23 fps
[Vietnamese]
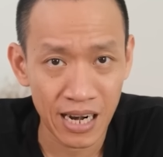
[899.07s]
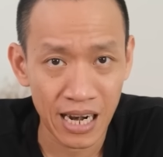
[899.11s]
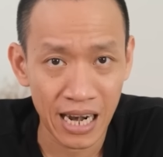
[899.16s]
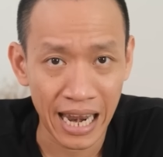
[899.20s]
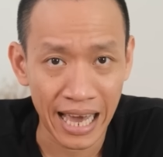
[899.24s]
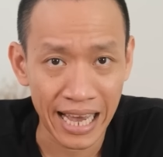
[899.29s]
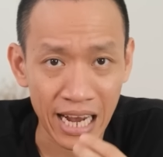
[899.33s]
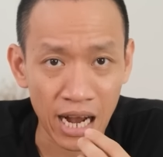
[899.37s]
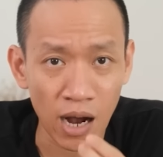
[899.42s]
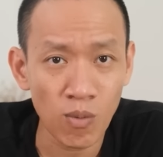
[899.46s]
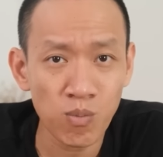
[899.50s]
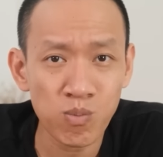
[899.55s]

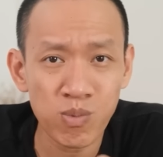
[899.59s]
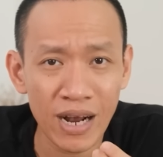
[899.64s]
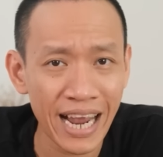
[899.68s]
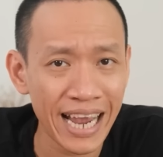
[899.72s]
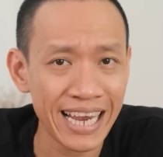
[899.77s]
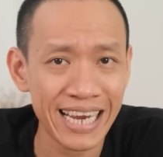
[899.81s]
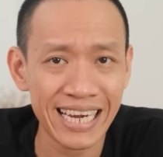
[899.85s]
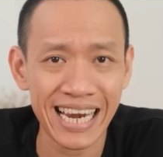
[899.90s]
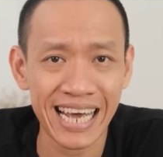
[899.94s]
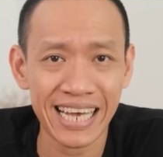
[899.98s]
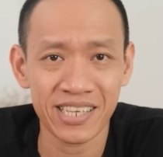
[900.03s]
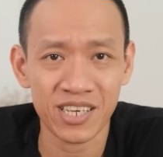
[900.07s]
lại không
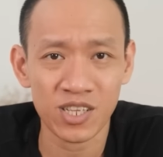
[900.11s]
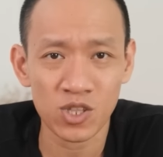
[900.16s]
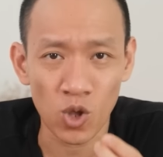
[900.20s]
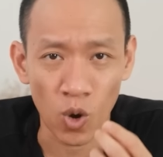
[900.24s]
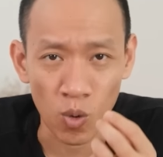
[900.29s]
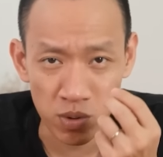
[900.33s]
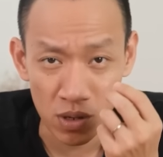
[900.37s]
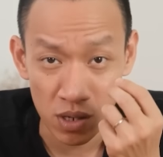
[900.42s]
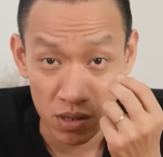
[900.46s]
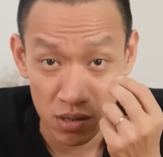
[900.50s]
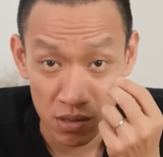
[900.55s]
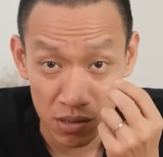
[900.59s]
gây ra những
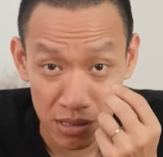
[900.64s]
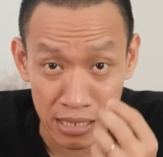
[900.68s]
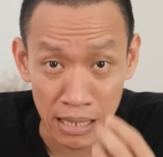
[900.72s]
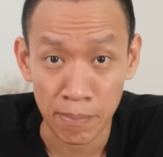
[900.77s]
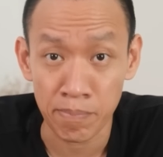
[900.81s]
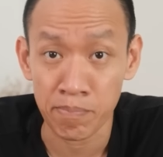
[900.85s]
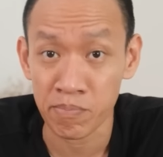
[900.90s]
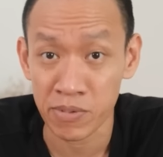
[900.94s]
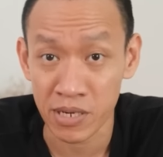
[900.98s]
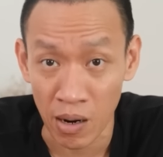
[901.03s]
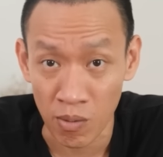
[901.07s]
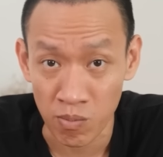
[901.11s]
tổn thương
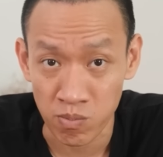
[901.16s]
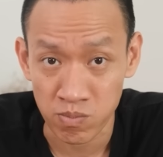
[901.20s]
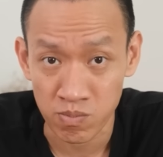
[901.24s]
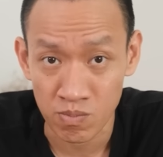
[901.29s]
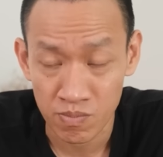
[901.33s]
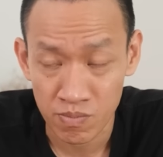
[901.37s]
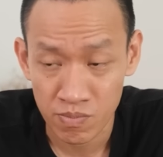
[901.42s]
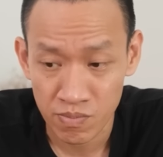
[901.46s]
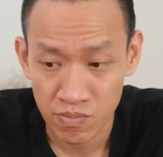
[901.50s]
trầm trọng